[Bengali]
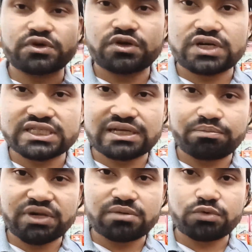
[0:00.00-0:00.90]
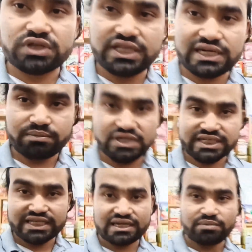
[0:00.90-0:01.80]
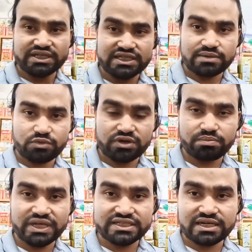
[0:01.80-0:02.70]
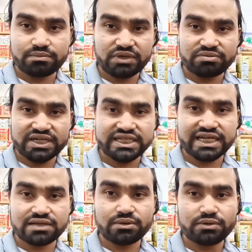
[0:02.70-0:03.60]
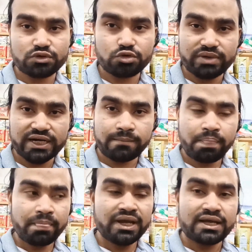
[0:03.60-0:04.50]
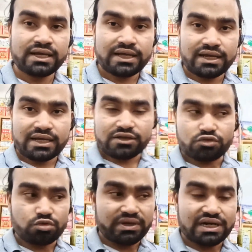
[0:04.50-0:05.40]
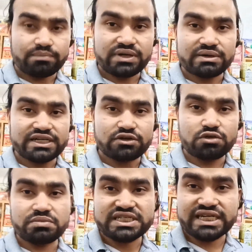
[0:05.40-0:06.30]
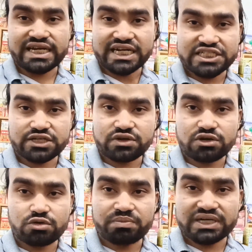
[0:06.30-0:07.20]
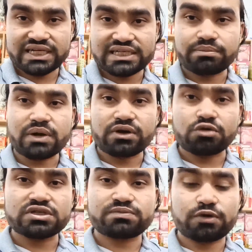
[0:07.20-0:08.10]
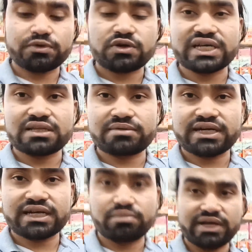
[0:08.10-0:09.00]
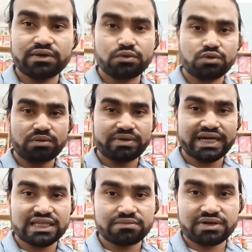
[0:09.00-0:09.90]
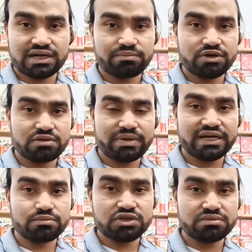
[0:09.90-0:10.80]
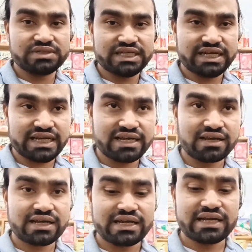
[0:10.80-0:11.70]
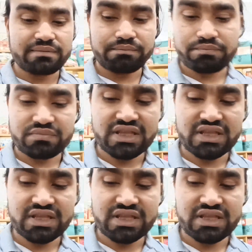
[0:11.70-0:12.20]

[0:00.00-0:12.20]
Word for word: মনে করেন যে আপনার প্রতিদিন আপনার চার থেকে পাঁচ গ্রাম করে পাঁচ গ্রাম যে খাইতে পারবেন দুই বেলা দুই বেলা আপনার এইগুলো মেশিনে ক্রাশিং করেও আপনার দেখা যায় পাউডার ওস খাইতে পারেন কিংবা এইগুলো আপনার খাইতে পারেন আপনার পানির মধ্যে ভিজাই রেখে হুম